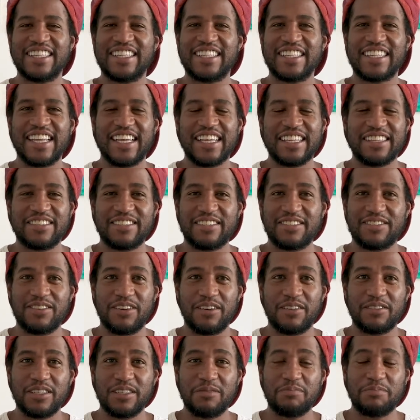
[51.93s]
né?
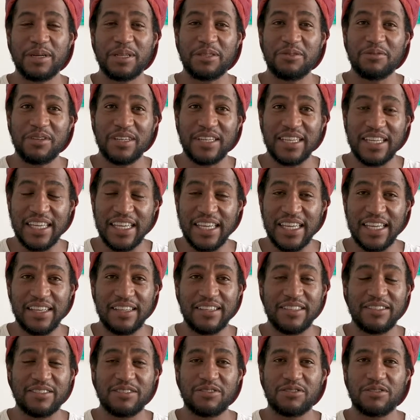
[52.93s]
Só de bandolim,
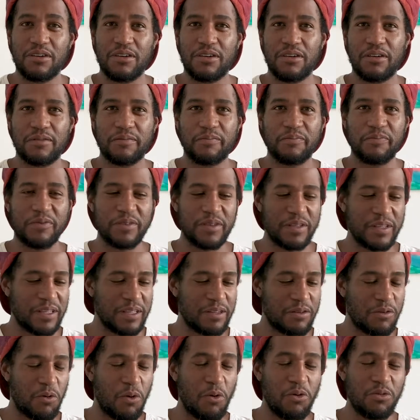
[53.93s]
só
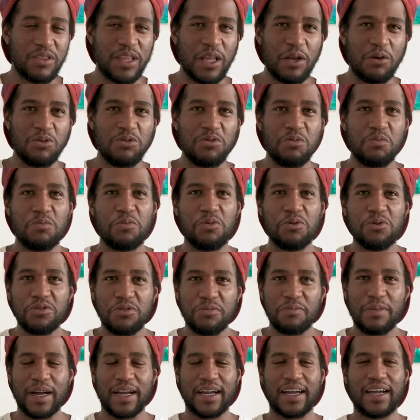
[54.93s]
conteúdo muito
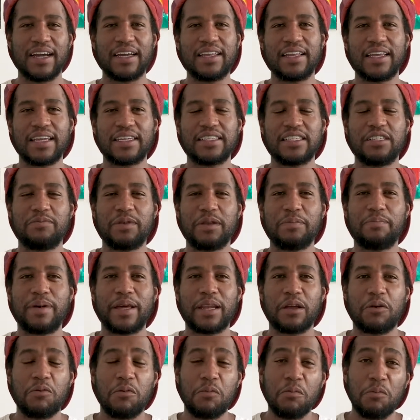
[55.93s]
bacana que a gente
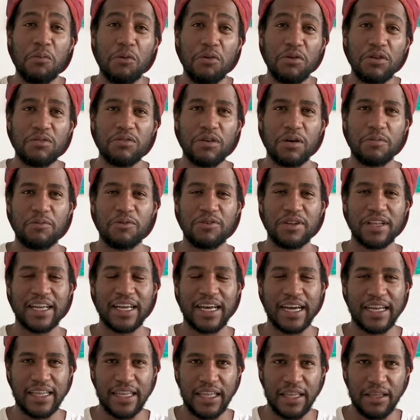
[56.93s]
prepara com muito amor e
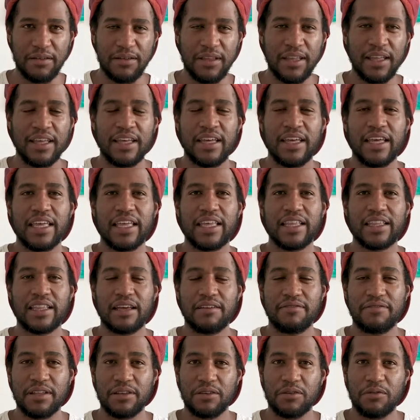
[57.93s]
carinho e tá
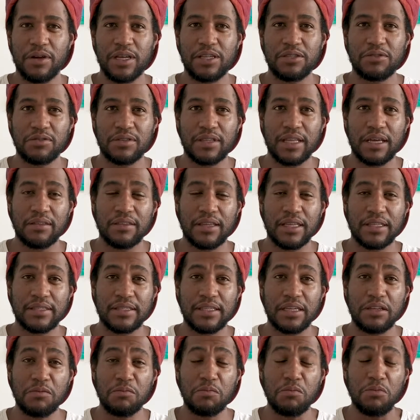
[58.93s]
vendo que o resultado está
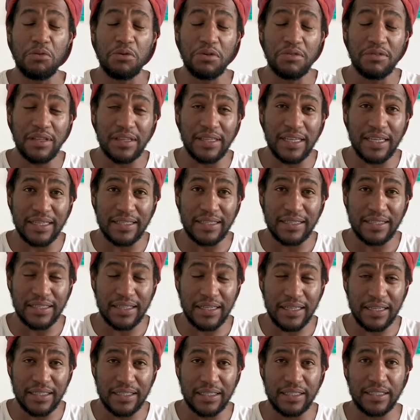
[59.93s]
sendo muito
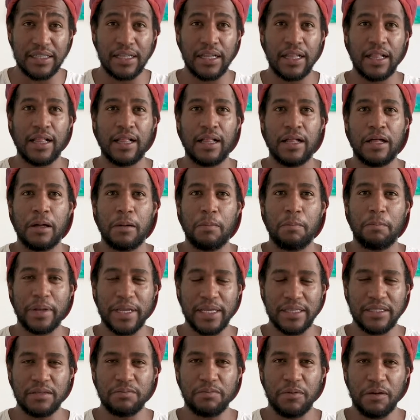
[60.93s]
interessante,
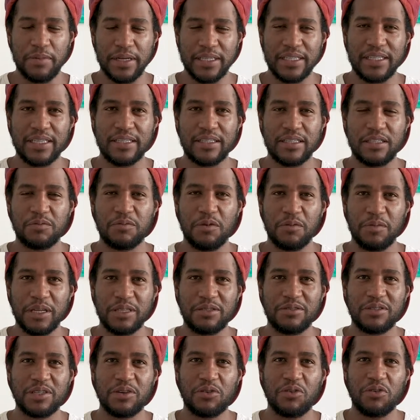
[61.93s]
principalmente nesses
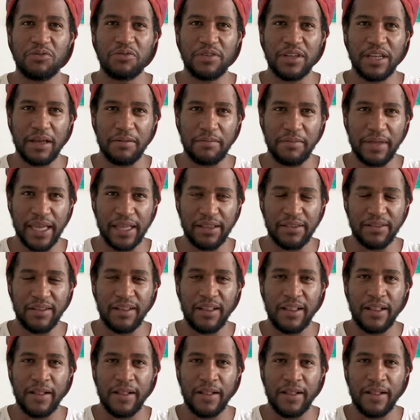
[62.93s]
momentos de confinamento,